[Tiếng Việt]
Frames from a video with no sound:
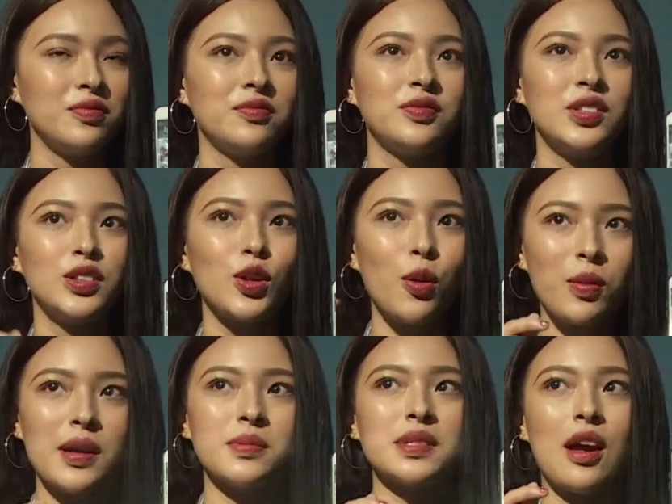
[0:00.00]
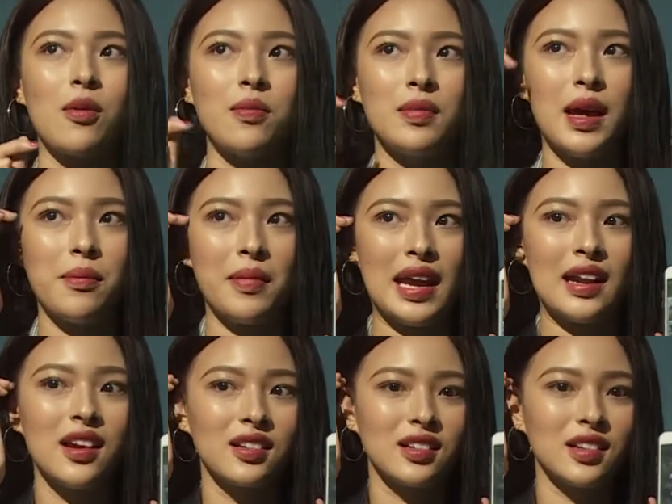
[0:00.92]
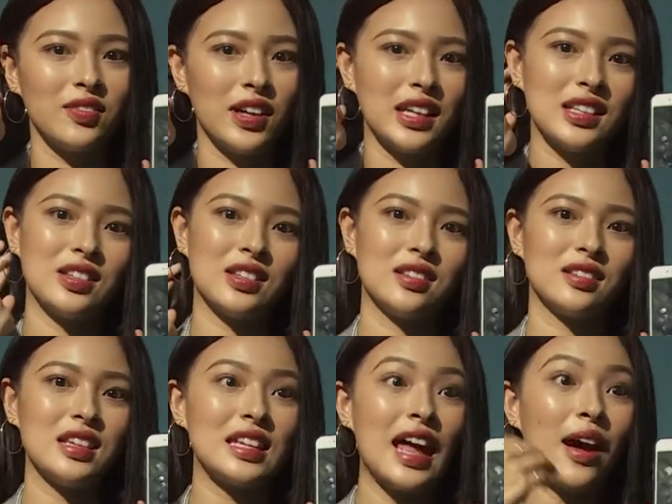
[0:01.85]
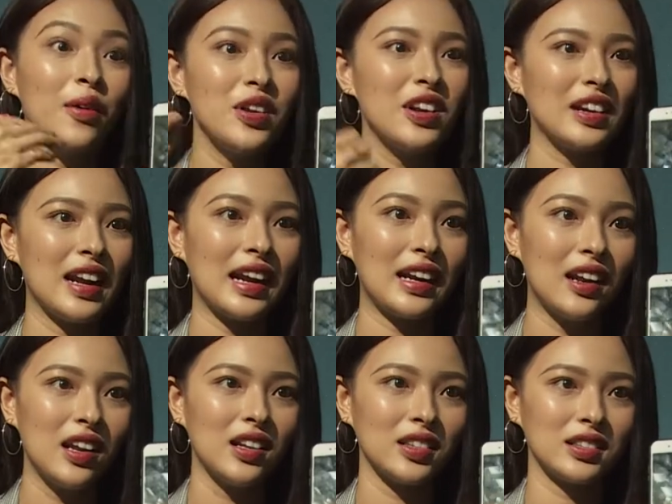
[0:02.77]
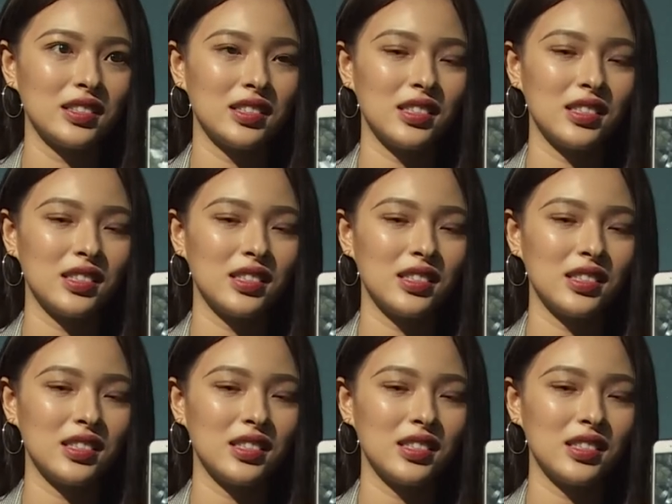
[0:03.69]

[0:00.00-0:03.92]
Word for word: vừa tốt nghiệp xong là mẹ lật được phải đi tháo niềng răng ra liền